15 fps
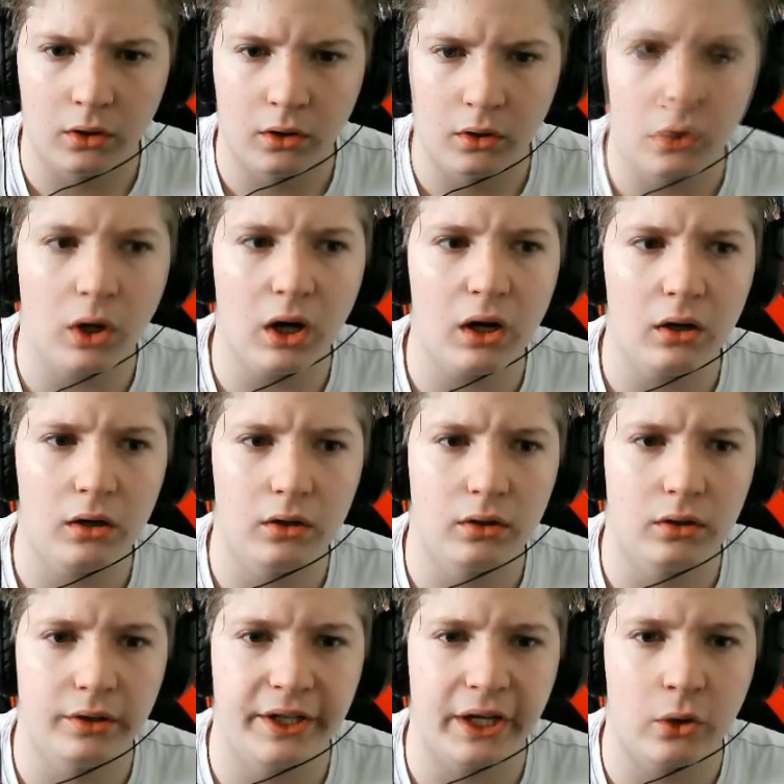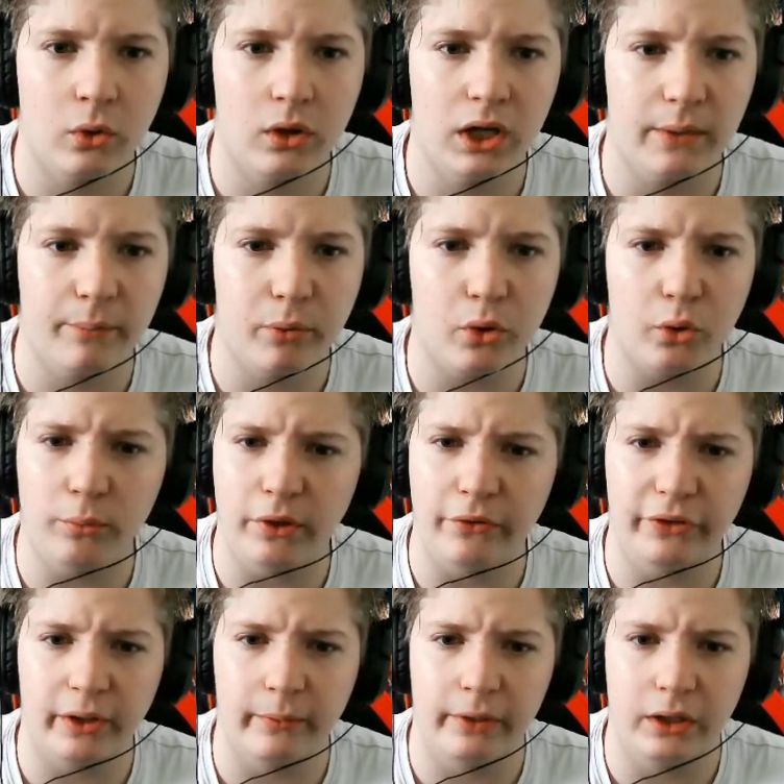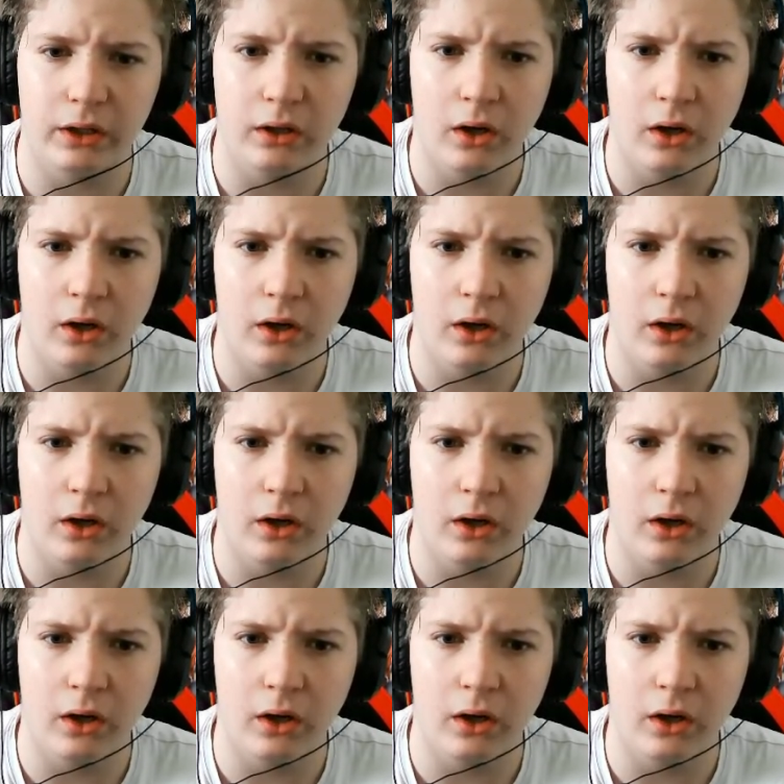Quoi Y'a quoi là Pro m'enfermer là